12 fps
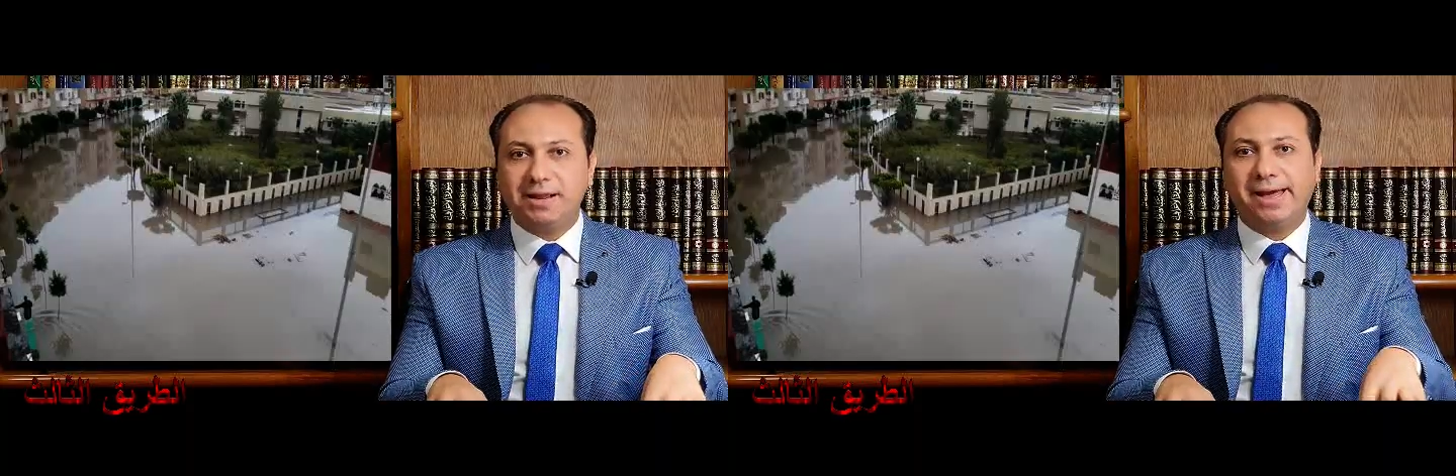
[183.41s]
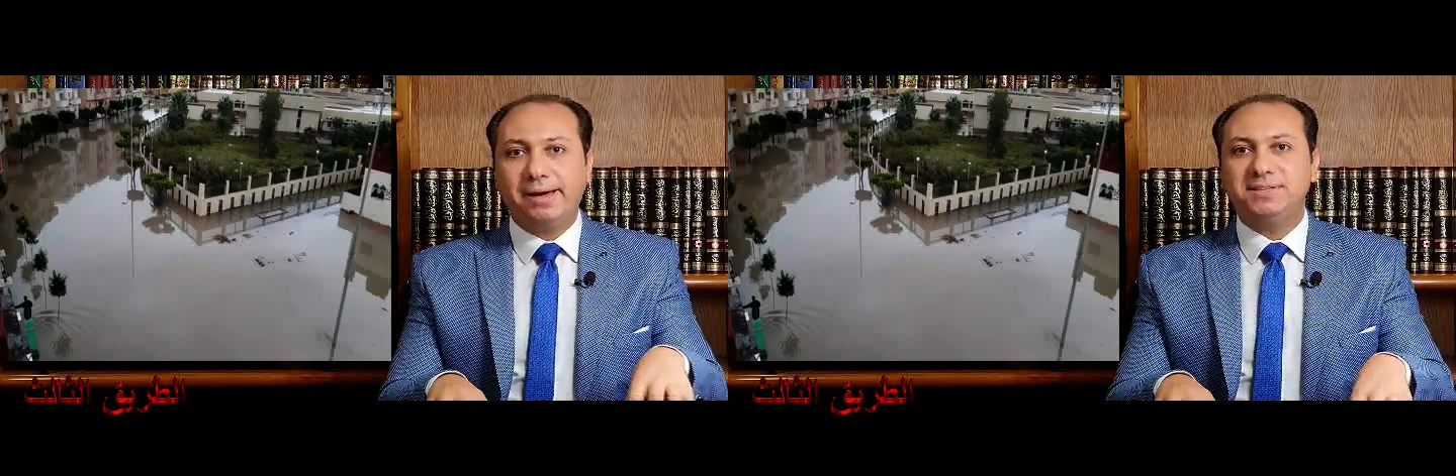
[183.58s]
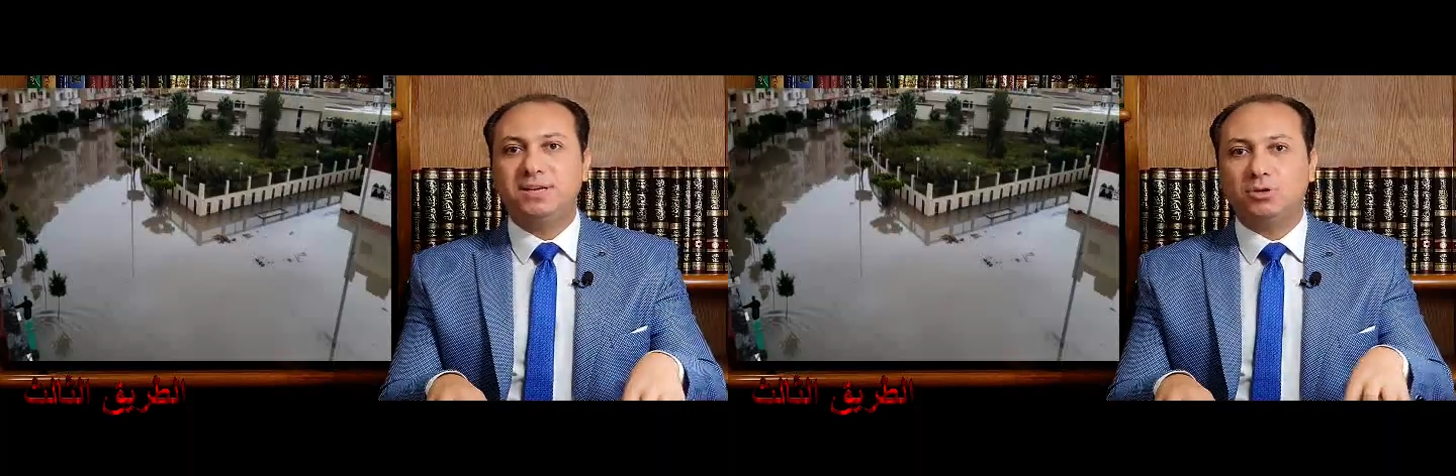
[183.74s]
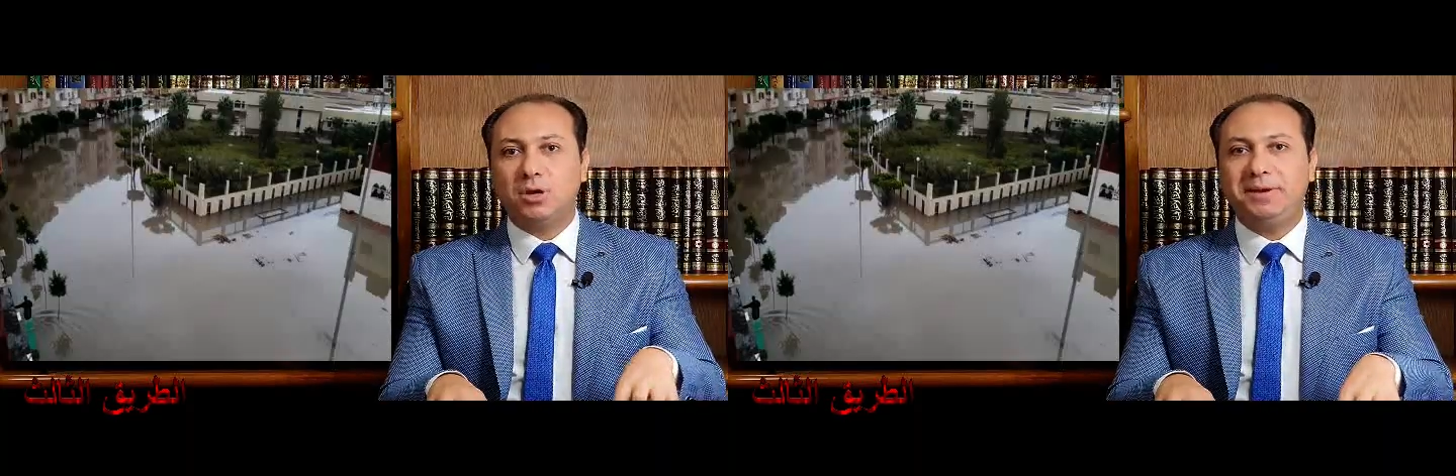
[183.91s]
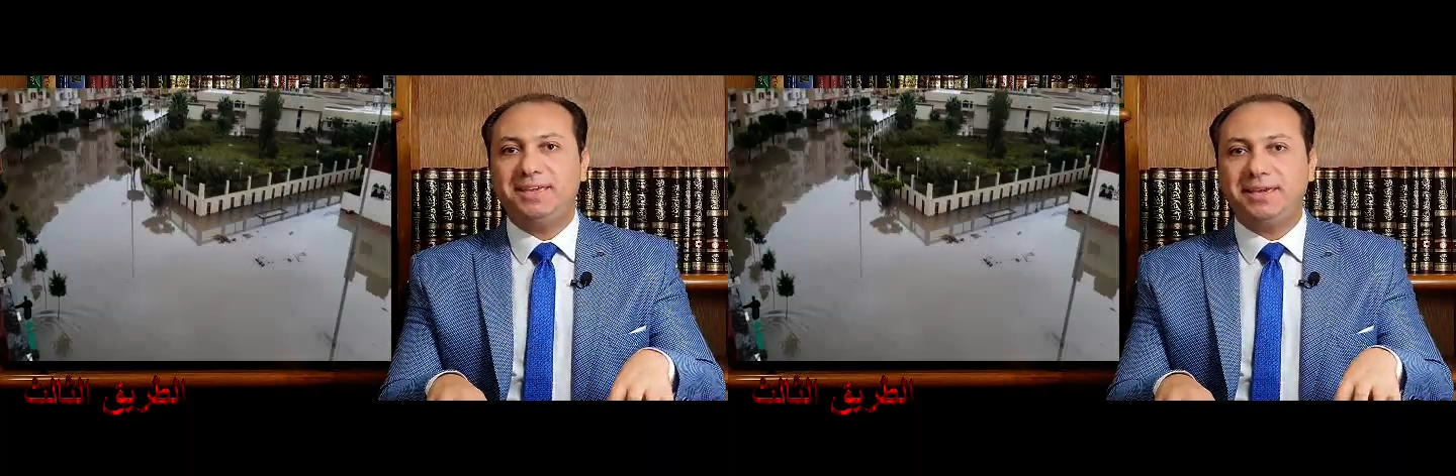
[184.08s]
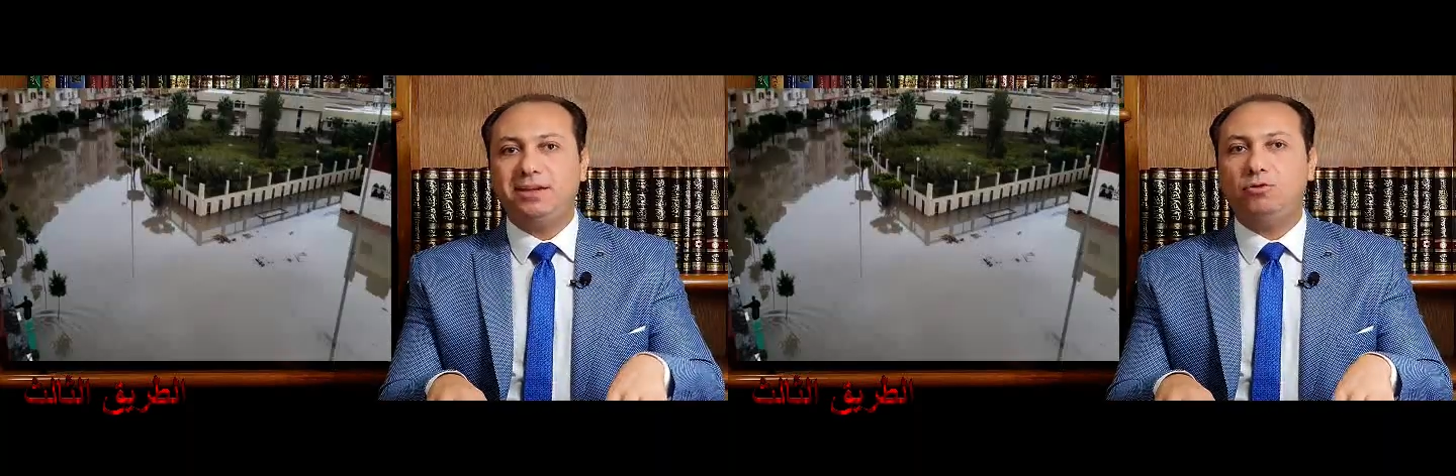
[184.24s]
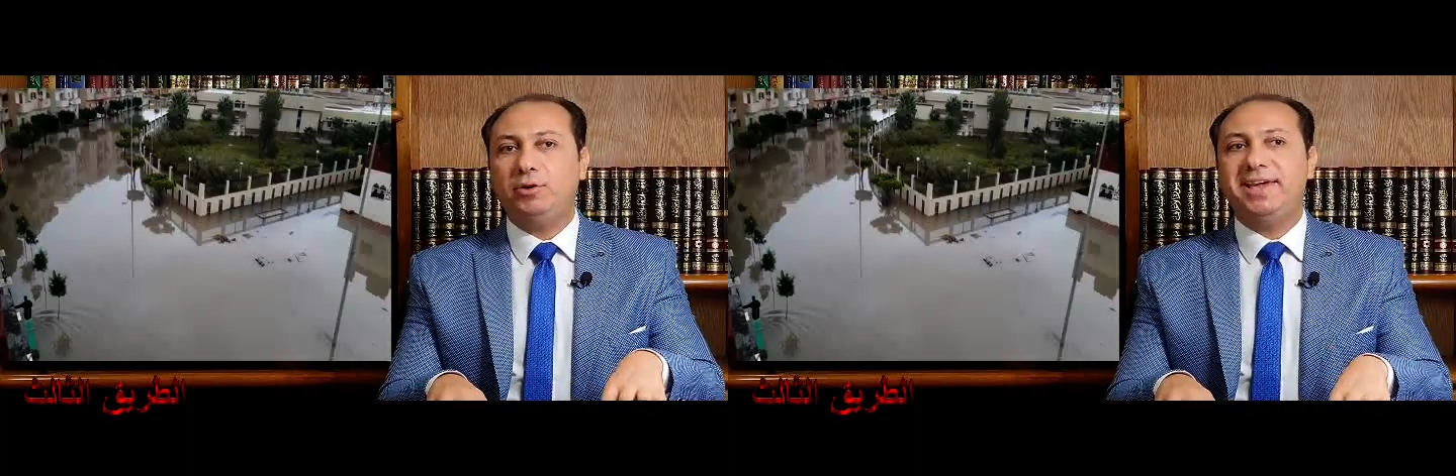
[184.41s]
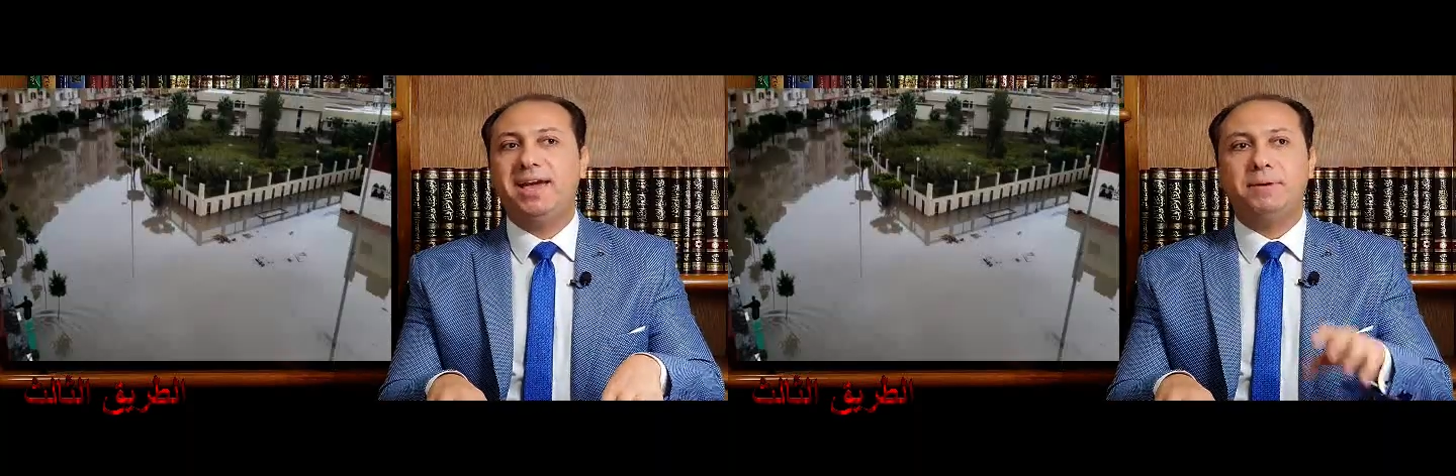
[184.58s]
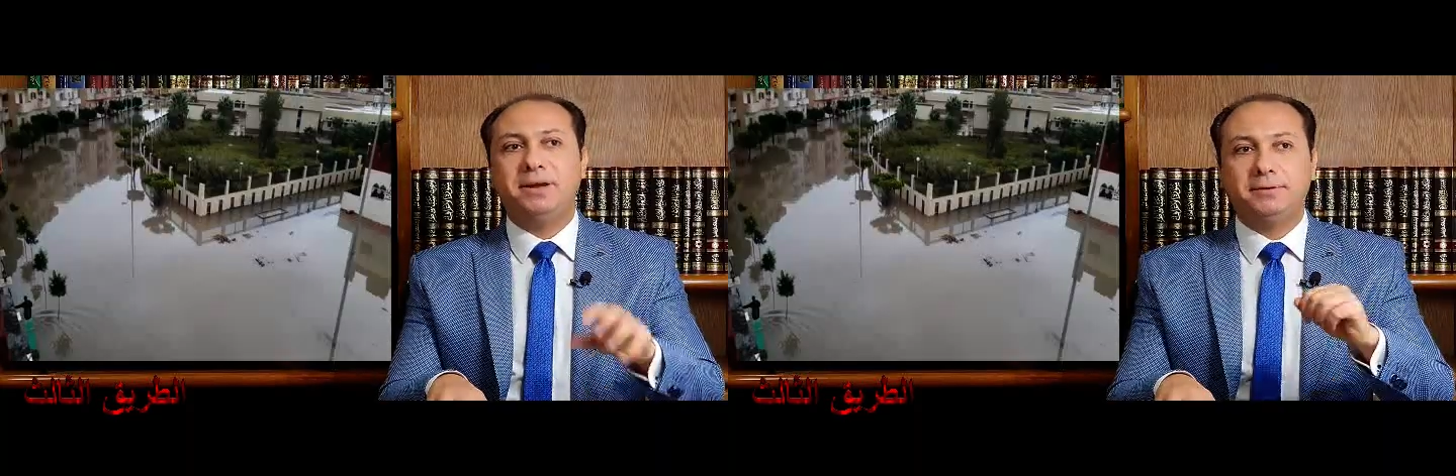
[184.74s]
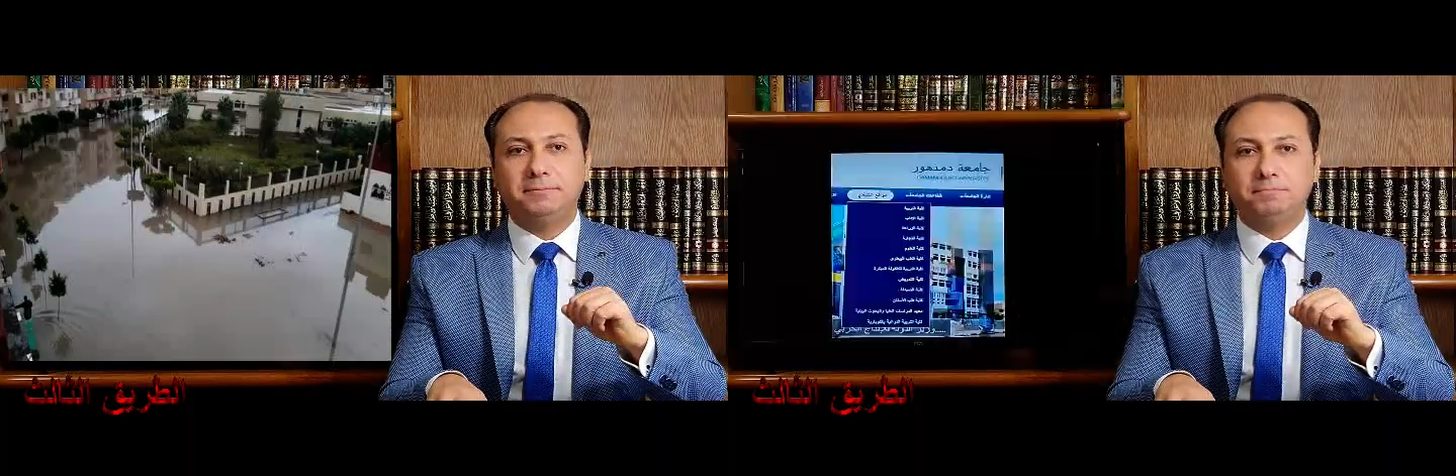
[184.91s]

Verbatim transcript: 75 كيلو ايابا